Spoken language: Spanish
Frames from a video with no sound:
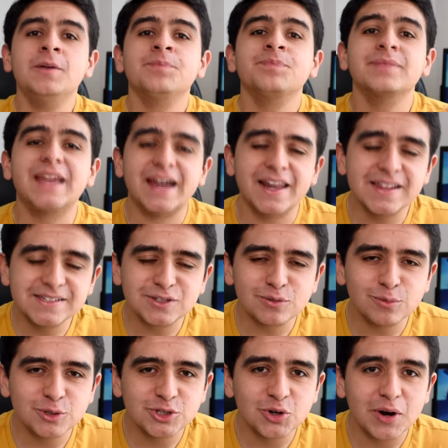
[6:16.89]
Te agradezco
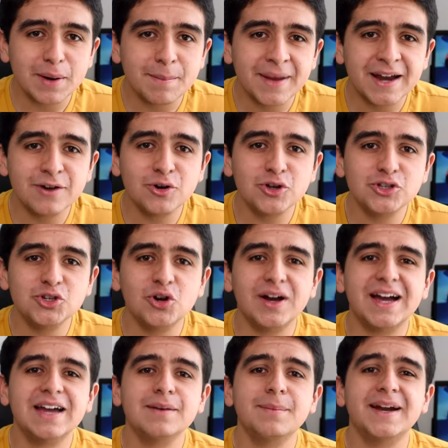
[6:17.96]
mucho hermano
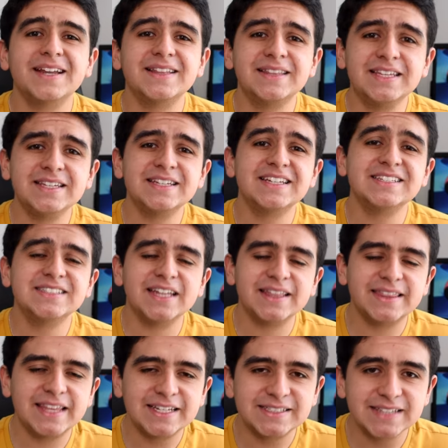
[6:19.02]
Johan Martínez de
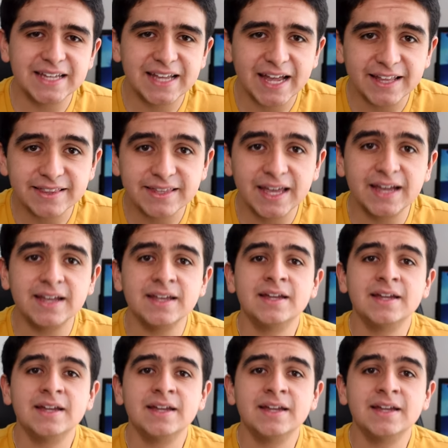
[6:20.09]
TCK Tech.